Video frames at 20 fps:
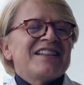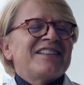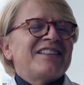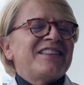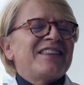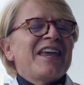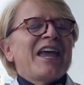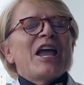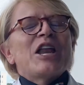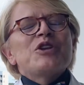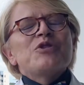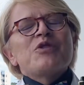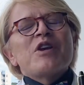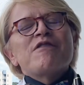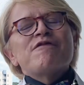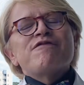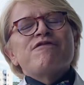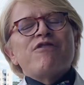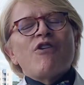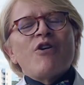tiene un
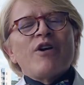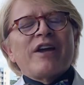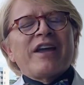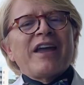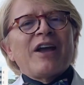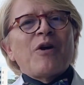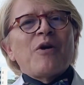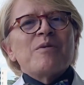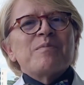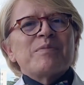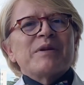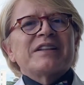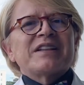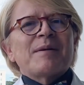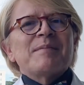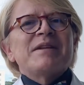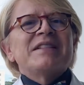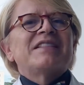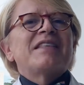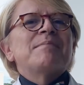enfoque
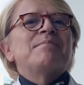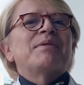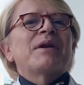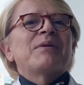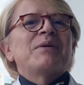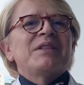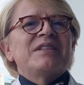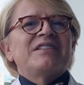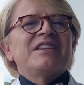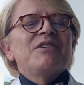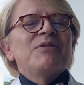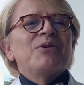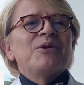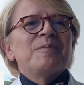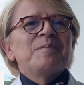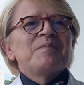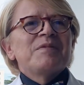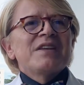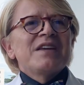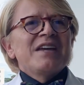completamente preventivo
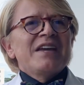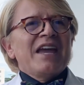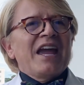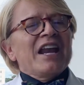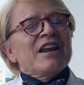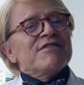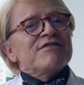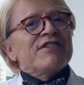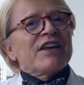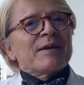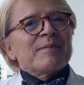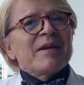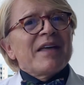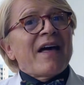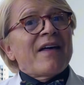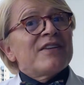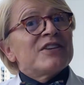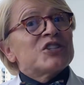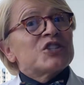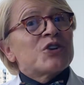en
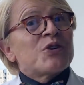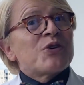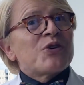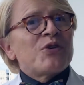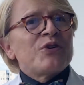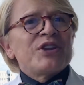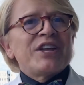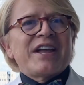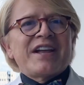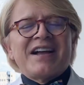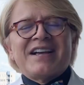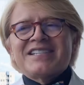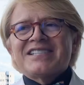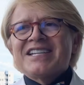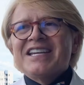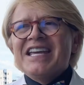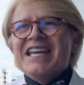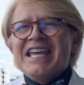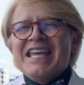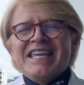enfermedades crónicas
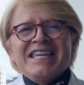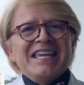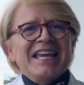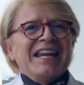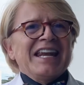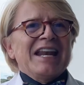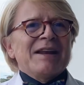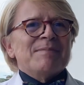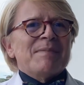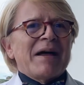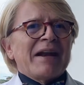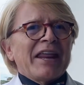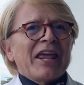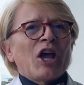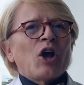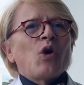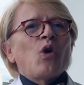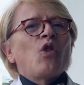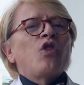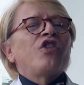y en el
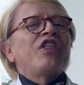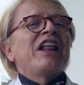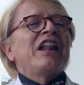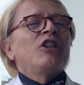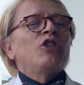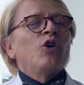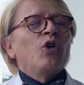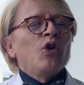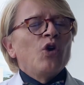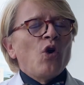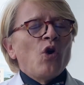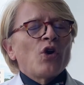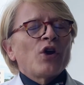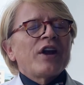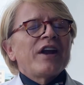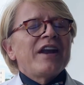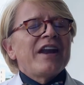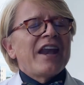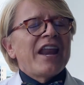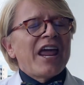manejo del dolor
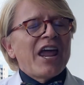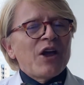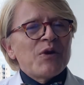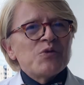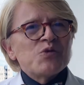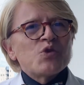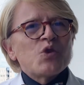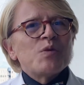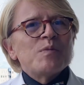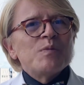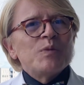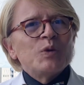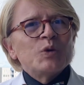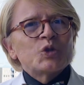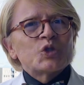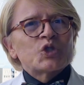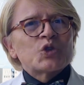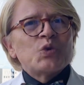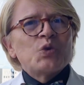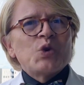
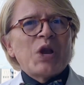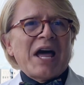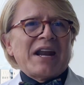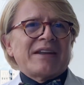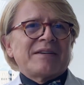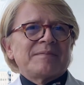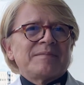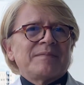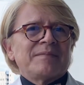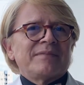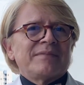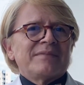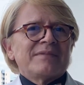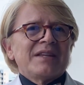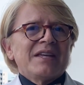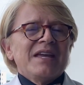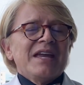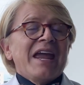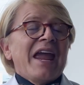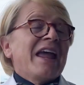neuromuscular,
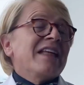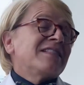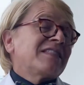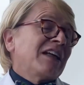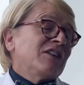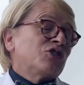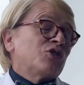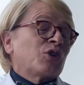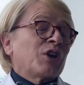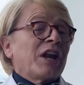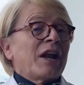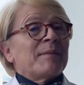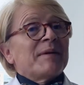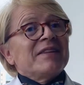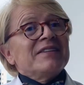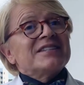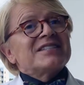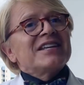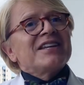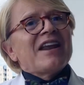en tanto que la
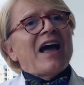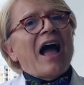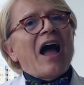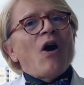medicina